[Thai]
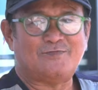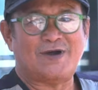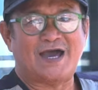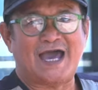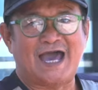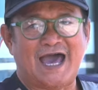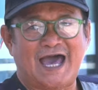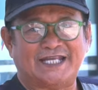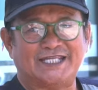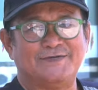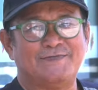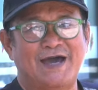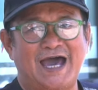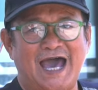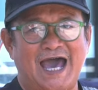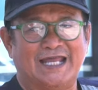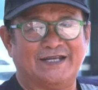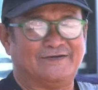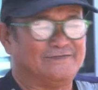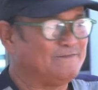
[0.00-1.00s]
เขามาหาที่
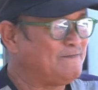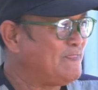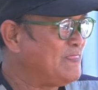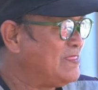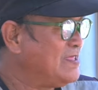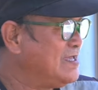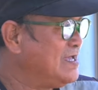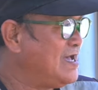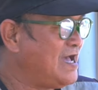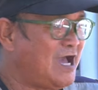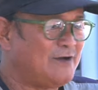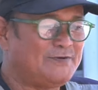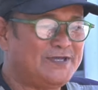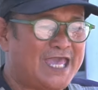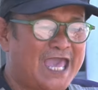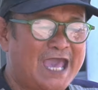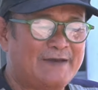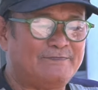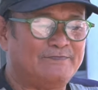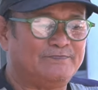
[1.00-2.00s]
บ้านเอา
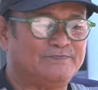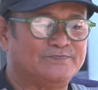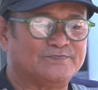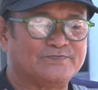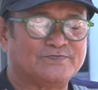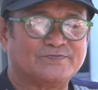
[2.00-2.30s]
พี่แอป